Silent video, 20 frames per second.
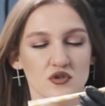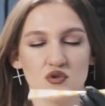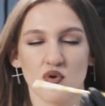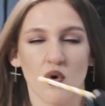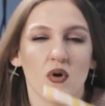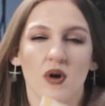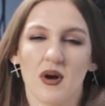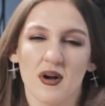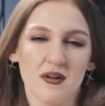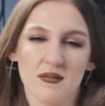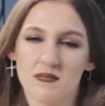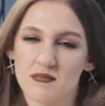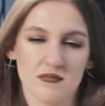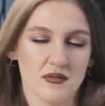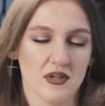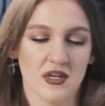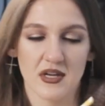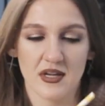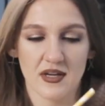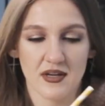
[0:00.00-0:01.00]
сока
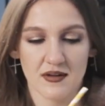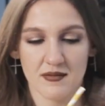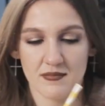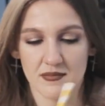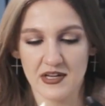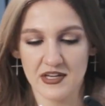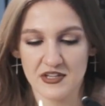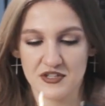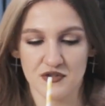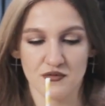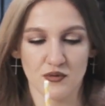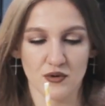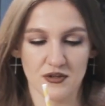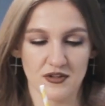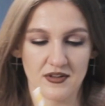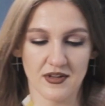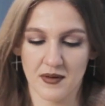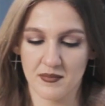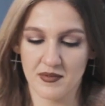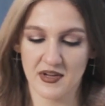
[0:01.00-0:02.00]
или для
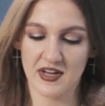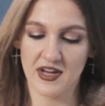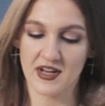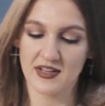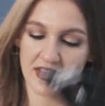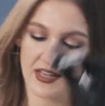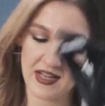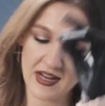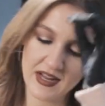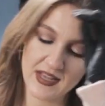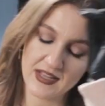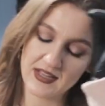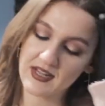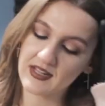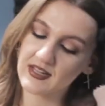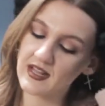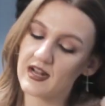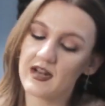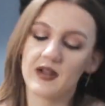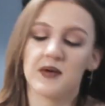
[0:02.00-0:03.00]
чего-то там, для коктейля и
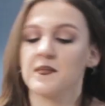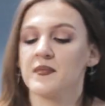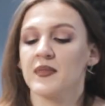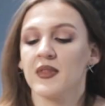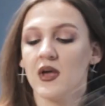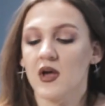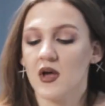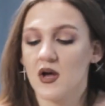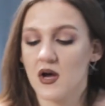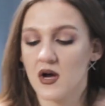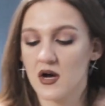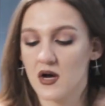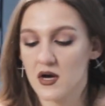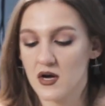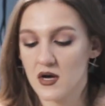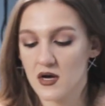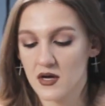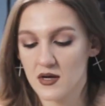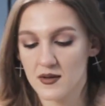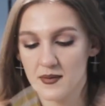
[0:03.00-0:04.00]
так далее.
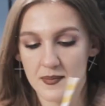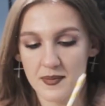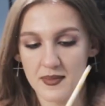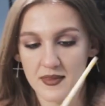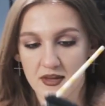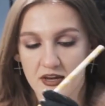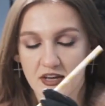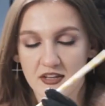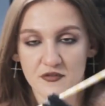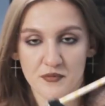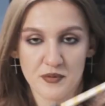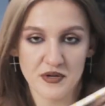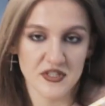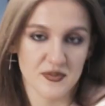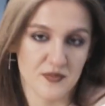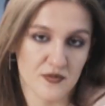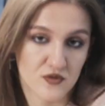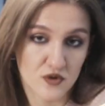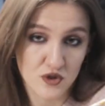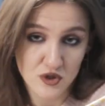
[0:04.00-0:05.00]
А, это, в
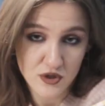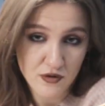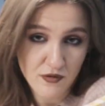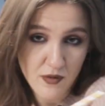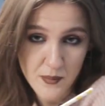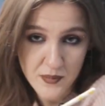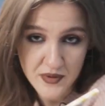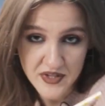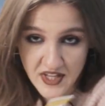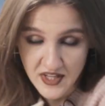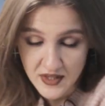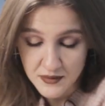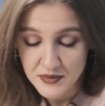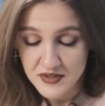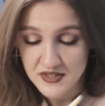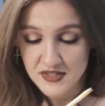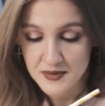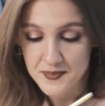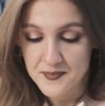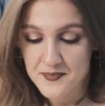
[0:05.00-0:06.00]
принципе, все, что вам
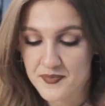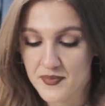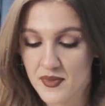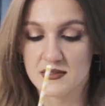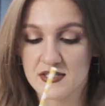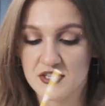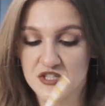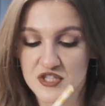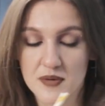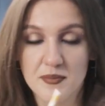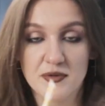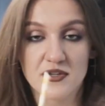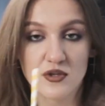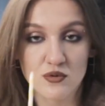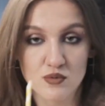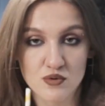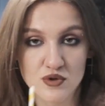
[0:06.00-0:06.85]
понадобится. Зачем это